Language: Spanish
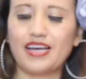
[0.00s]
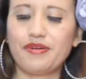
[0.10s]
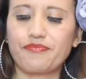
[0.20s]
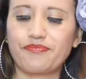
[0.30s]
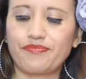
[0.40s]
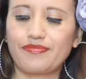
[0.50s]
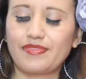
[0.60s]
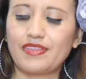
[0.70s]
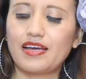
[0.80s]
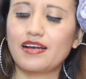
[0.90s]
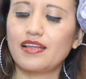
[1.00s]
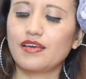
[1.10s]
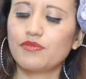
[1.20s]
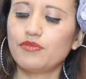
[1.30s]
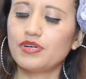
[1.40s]
a
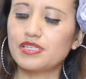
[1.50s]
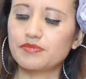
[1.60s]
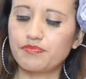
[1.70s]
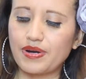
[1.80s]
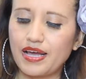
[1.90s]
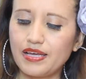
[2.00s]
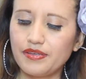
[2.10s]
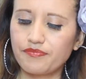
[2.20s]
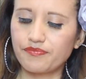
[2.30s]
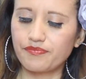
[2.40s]
darle un spray.